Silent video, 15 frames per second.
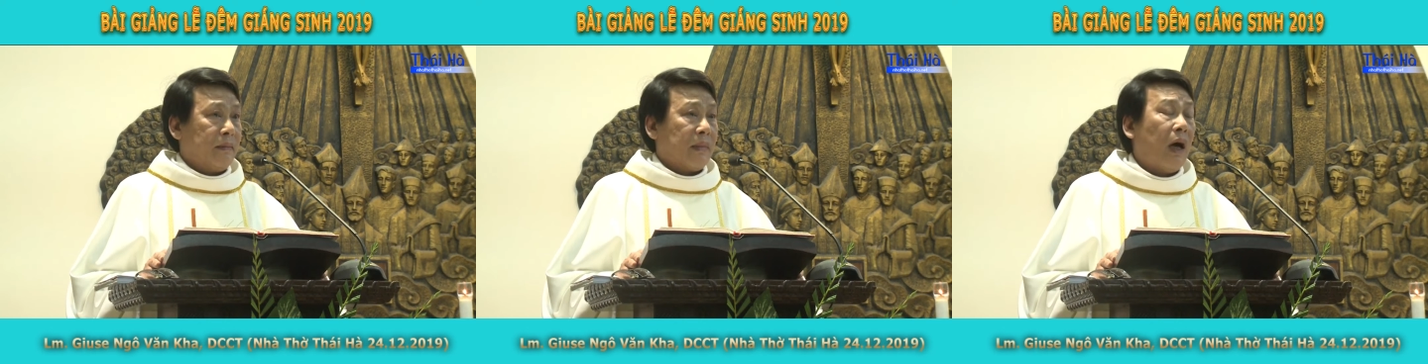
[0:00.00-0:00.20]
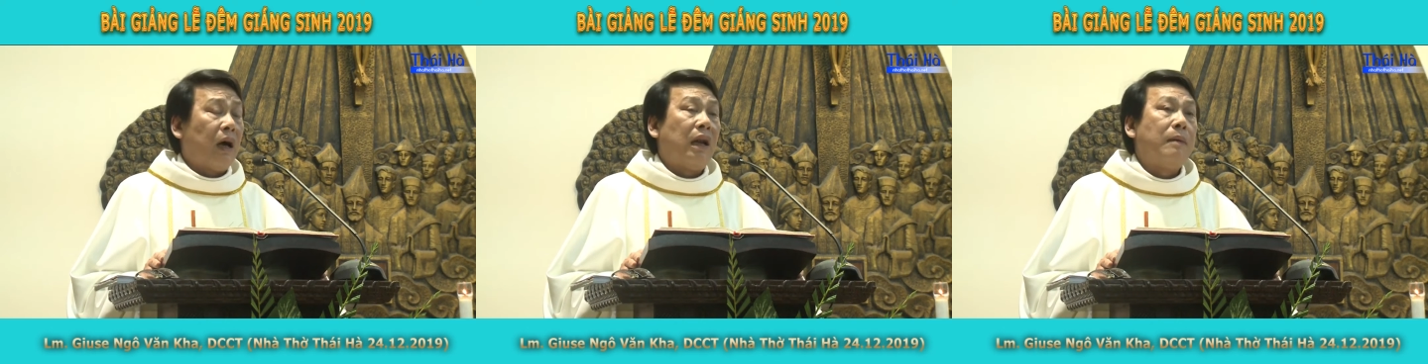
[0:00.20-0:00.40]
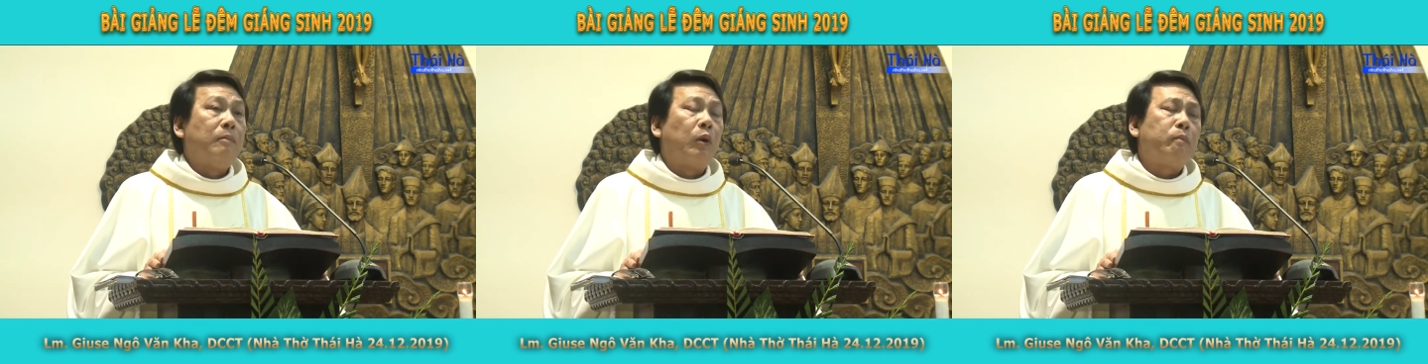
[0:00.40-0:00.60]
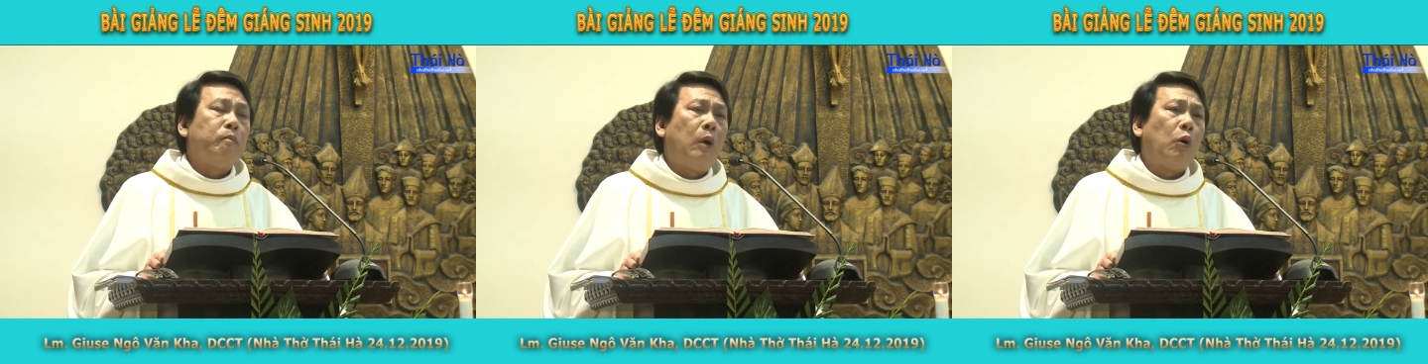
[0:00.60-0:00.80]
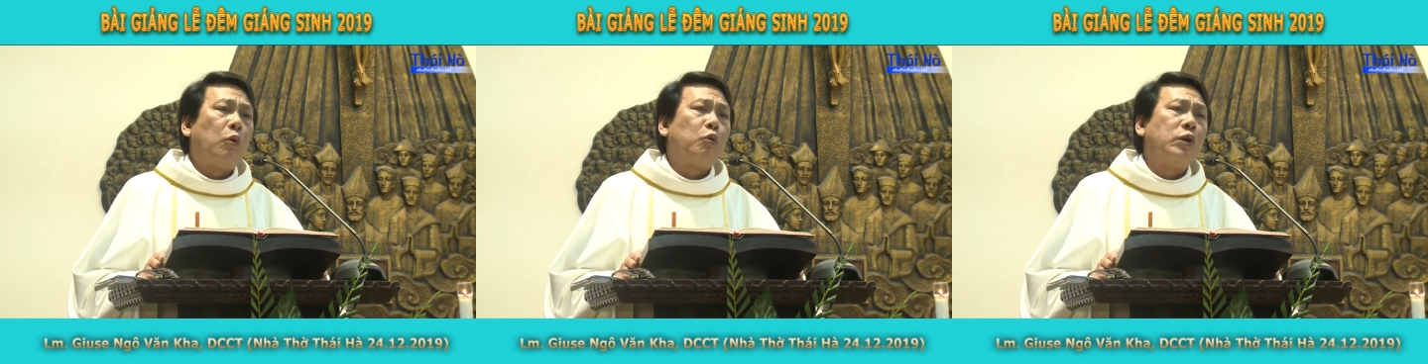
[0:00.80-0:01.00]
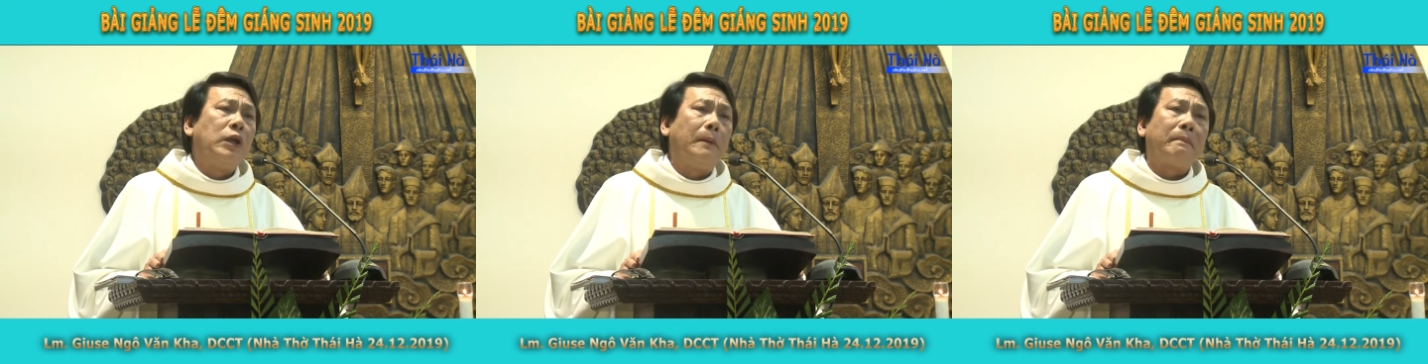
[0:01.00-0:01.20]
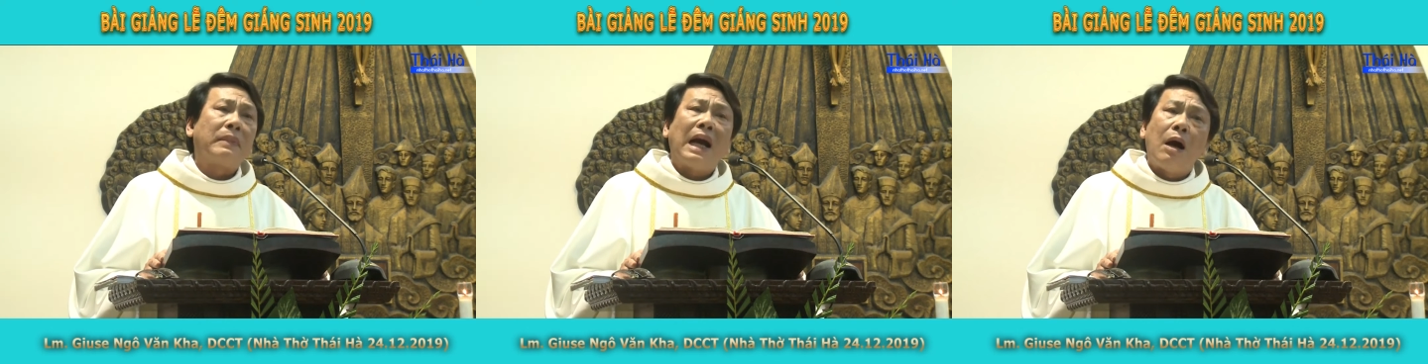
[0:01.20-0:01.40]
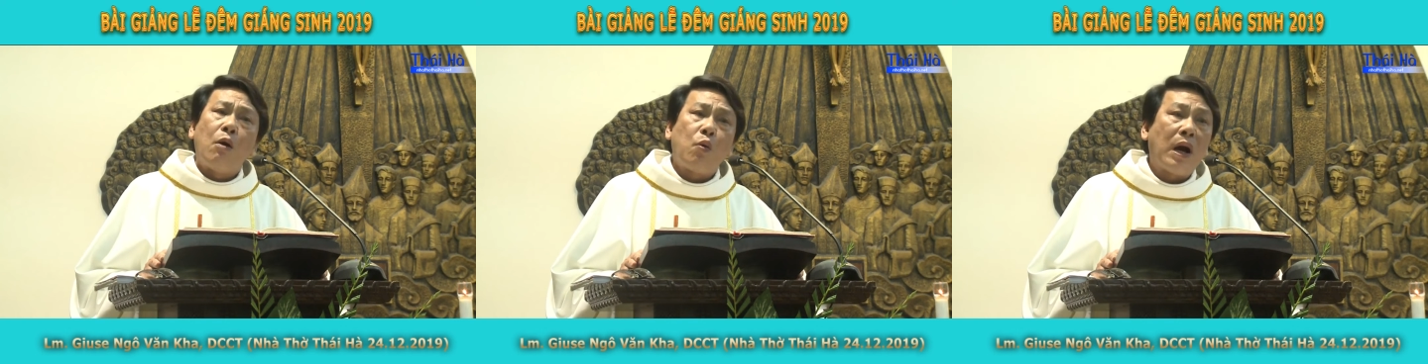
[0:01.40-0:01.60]
thờ lạy một mầu nhiệm
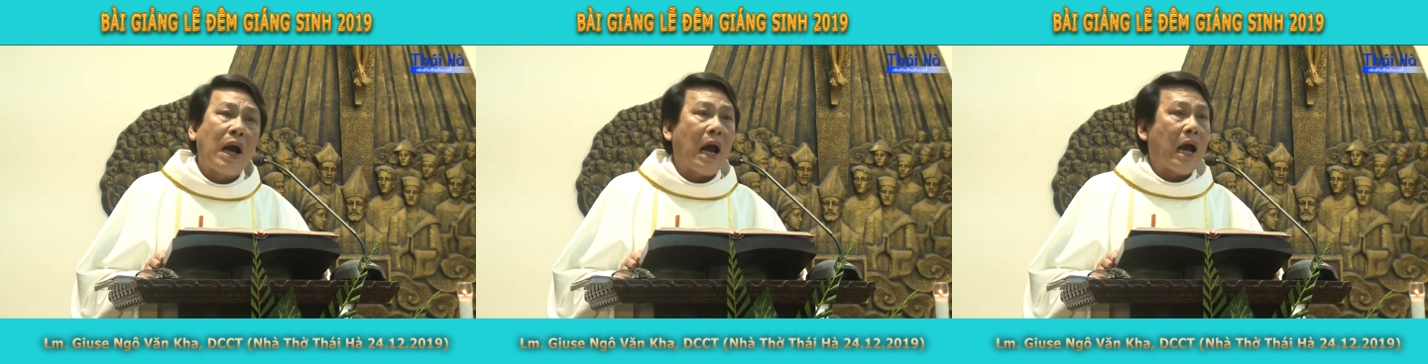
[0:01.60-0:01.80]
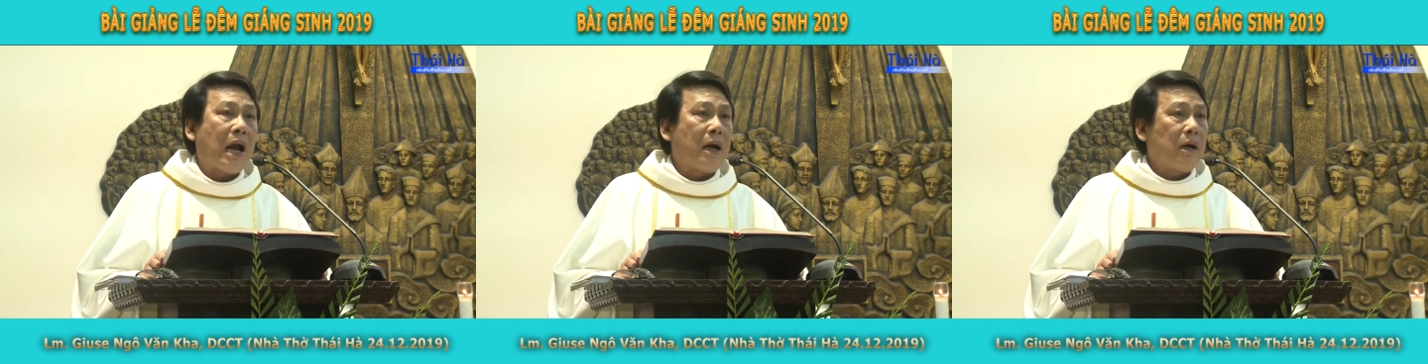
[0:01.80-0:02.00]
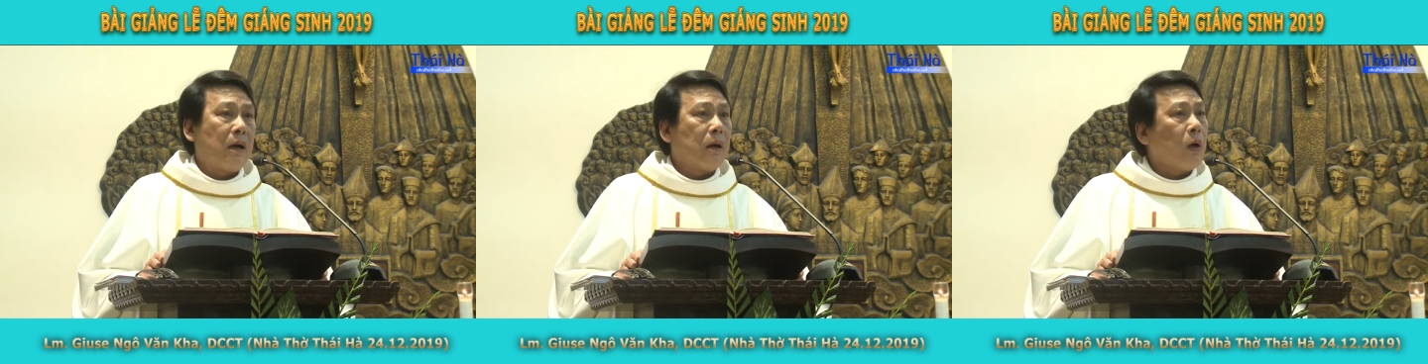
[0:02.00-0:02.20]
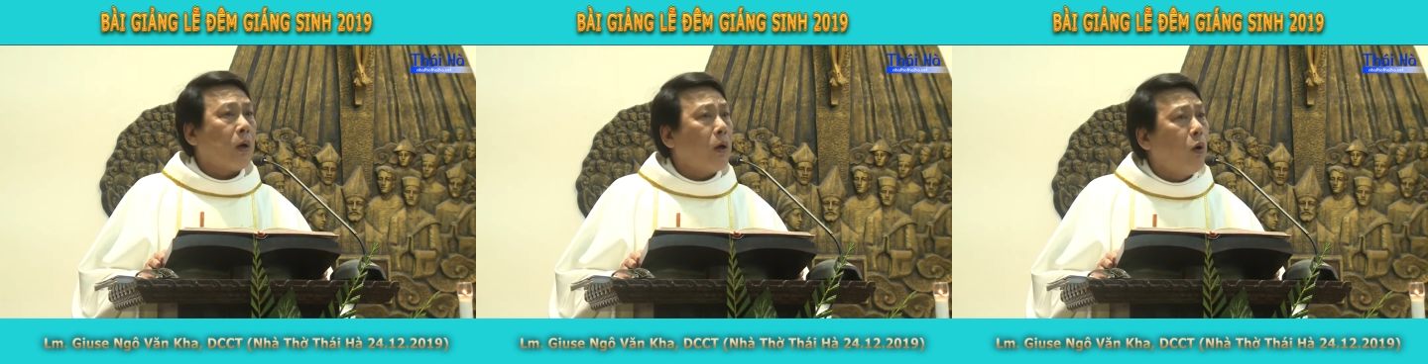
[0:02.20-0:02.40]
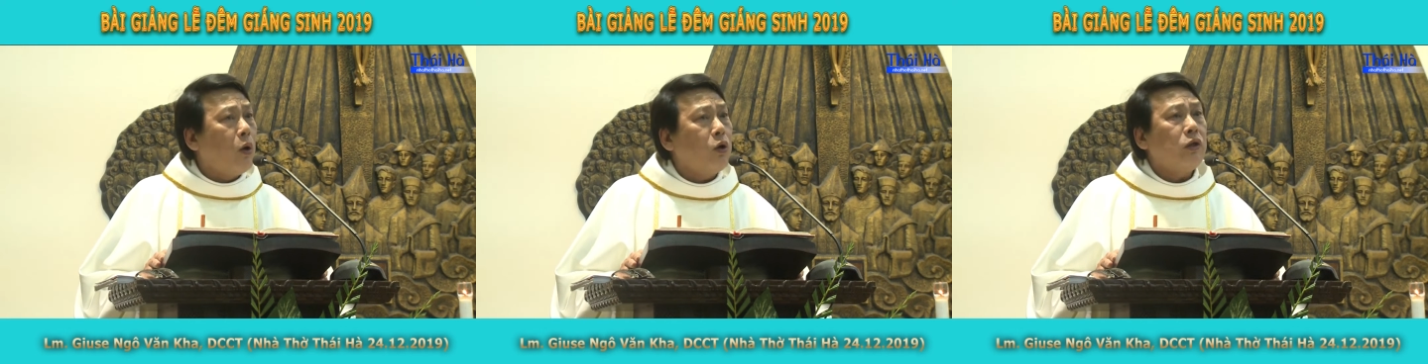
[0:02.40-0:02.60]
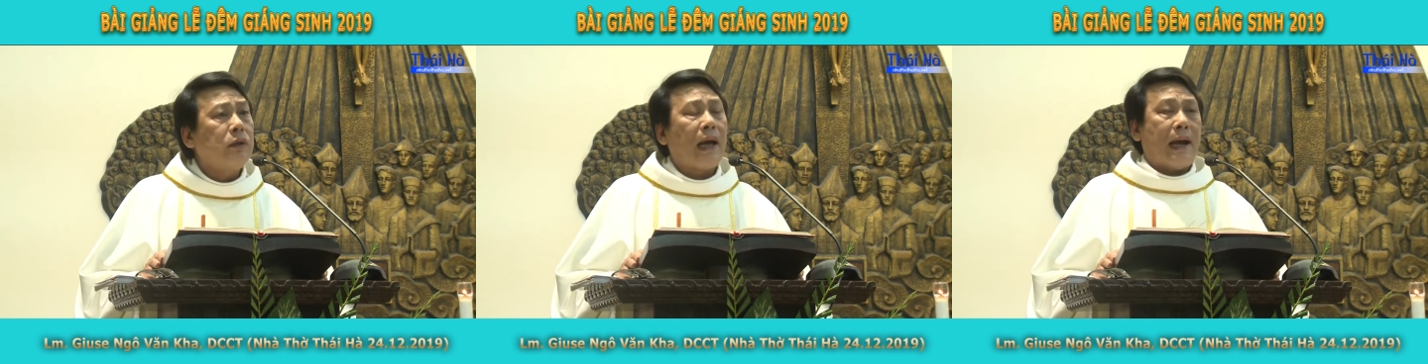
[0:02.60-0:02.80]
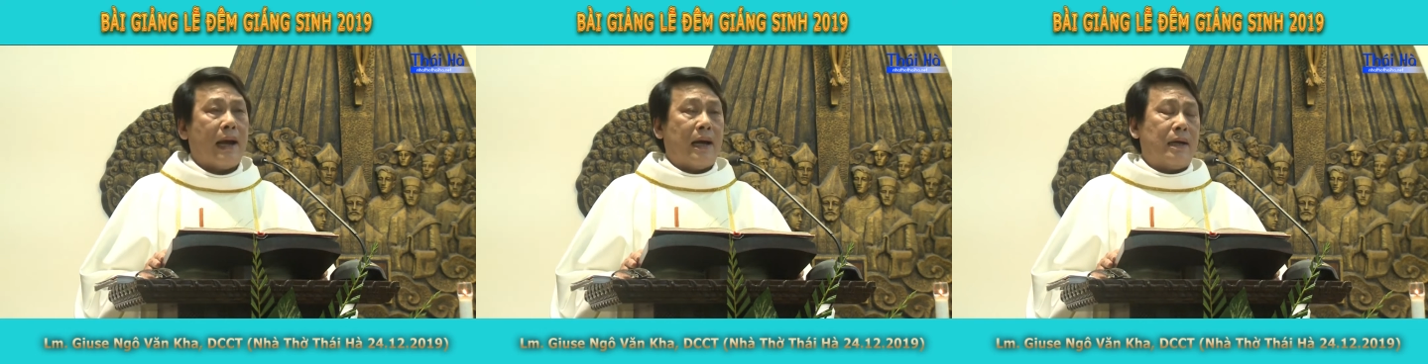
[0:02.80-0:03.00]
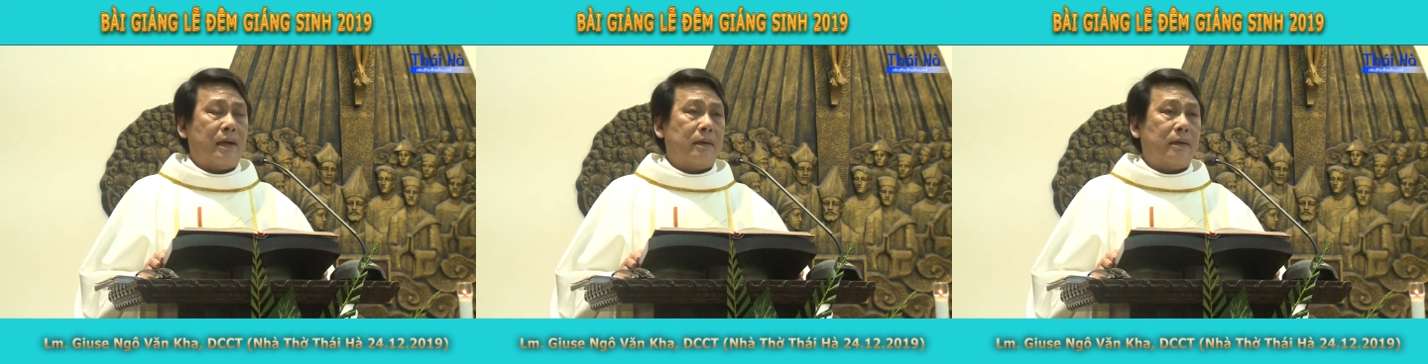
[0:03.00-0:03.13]
cao cả khôn tả